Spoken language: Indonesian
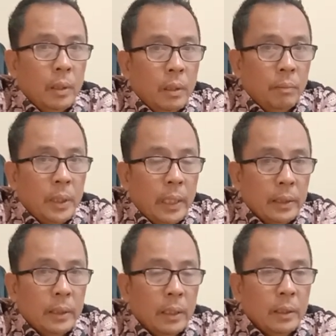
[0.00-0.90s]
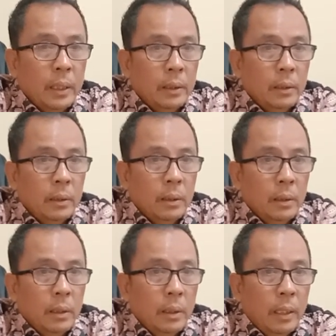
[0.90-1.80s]
eh, berdasarkan
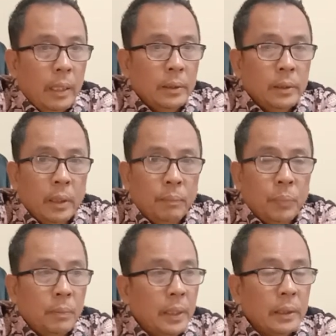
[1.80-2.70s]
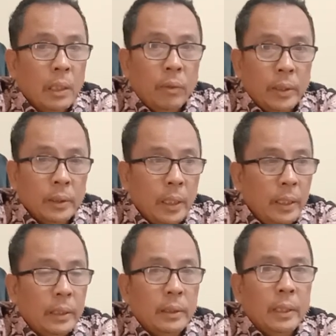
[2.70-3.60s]
hasil pemantauan
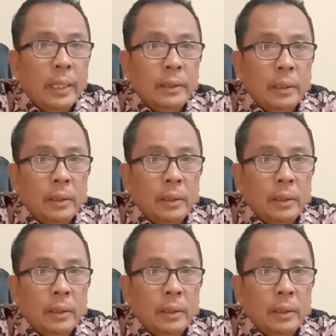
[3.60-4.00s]
saya sengaja